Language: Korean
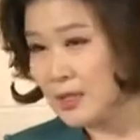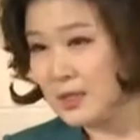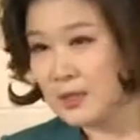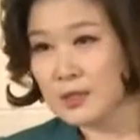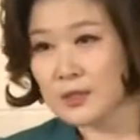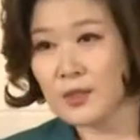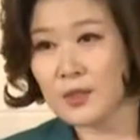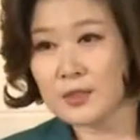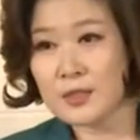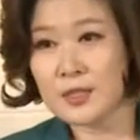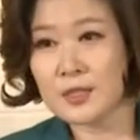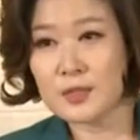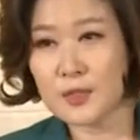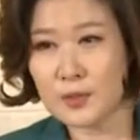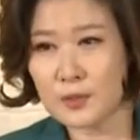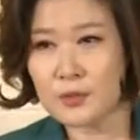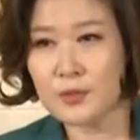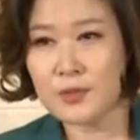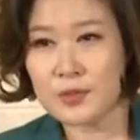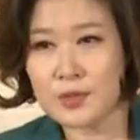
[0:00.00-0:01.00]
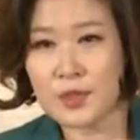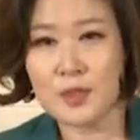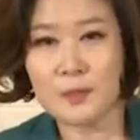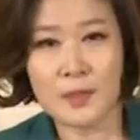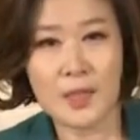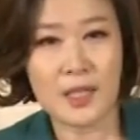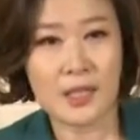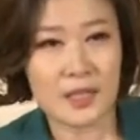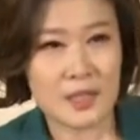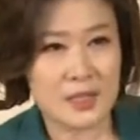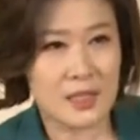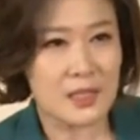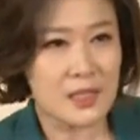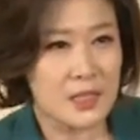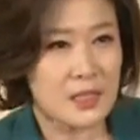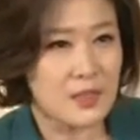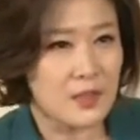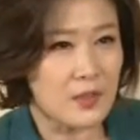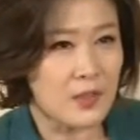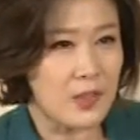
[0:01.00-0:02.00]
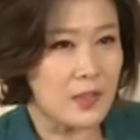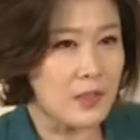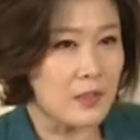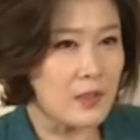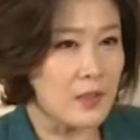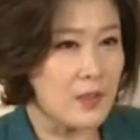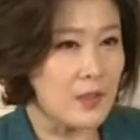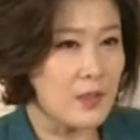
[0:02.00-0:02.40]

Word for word: 그것을 철두철미하게 지키는 거예요.